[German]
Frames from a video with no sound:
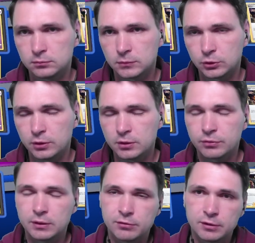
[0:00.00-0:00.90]
Könnte auf
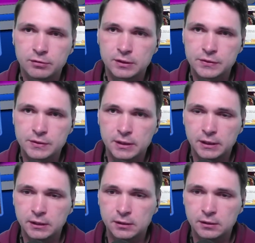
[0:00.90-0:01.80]
jeden Fall wenigstens
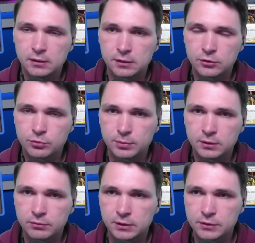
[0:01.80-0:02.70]
ein Kier leer
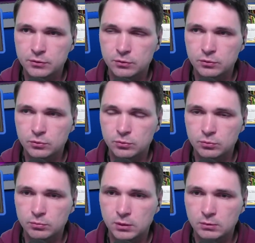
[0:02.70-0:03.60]
spielen, wenn er es
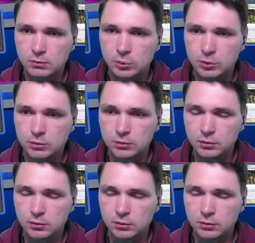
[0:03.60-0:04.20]
machen möchte